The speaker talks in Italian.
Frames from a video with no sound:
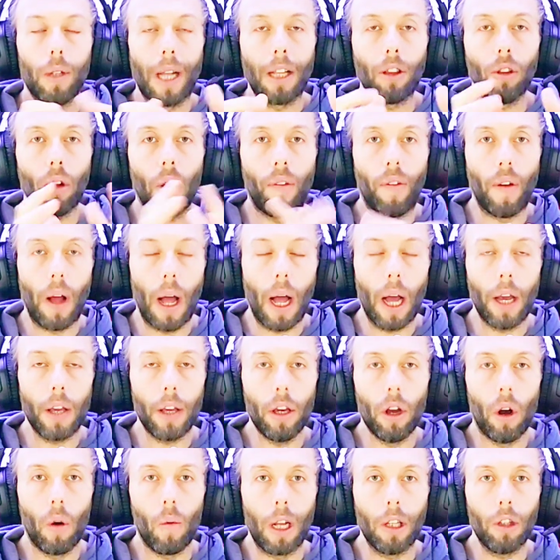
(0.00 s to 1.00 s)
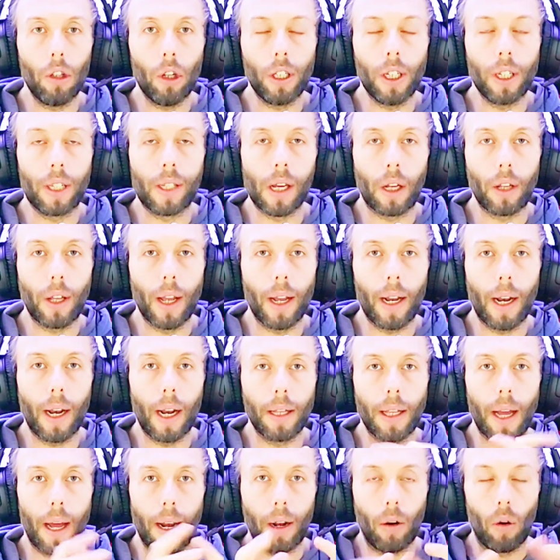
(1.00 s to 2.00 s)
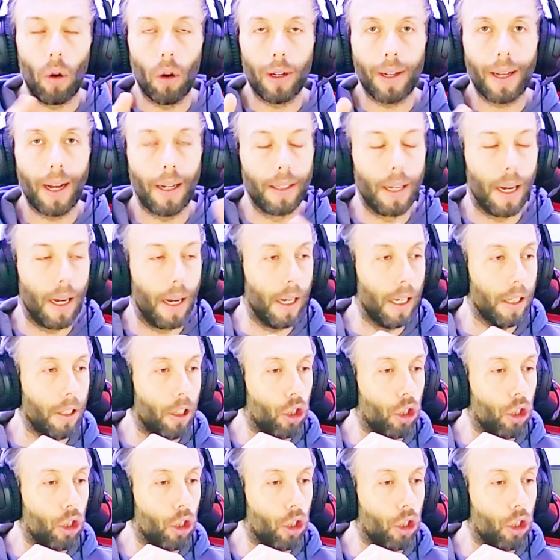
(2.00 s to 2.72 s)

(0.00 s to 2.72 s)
anno fa io quando ho iniziato a ingranare col canale,